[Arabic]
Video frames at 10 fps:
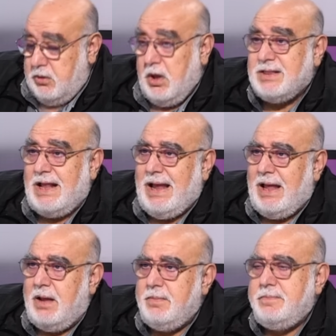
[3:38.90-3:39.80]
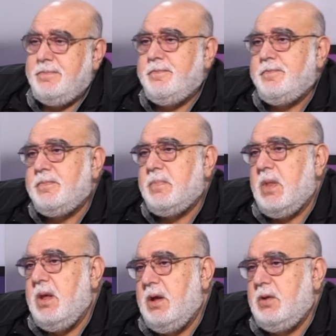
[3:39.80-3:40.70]
النقطه الاهم
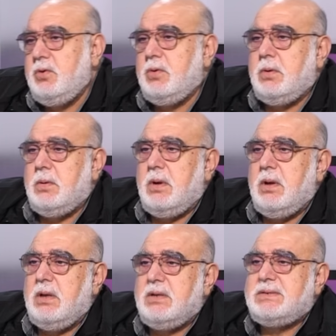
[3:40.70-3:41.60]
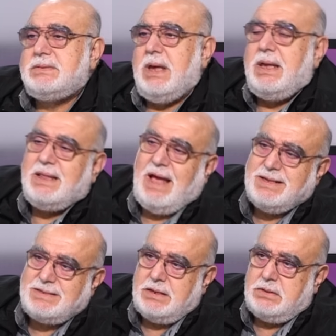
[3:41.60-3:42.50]
انه السيد
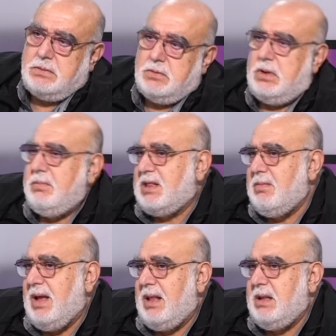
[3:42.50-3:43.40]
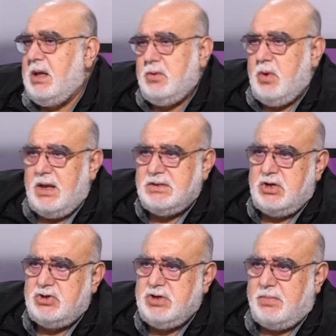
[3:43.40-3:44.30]
حسن واللي مثل ما قلنا انه
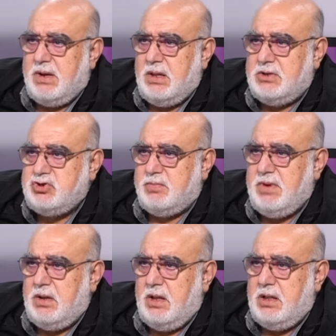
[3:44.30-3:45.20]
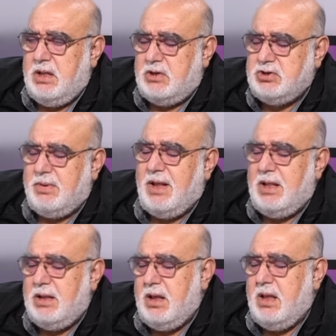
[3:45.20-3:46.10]
هذه الجبهه الشمال الجبهه
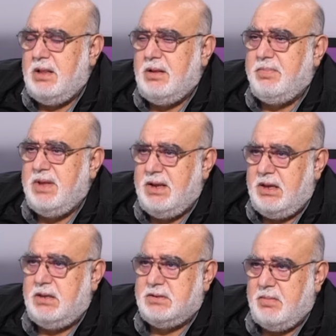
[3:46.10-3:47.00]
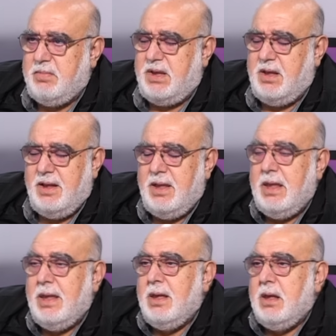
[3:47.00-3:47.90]
اللبنانيه نسميها
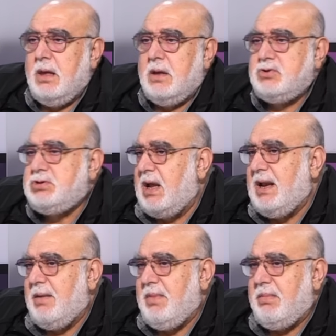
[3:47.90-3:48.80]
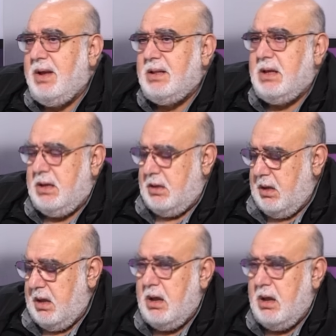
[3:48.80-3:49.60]
شئنا ام ابينا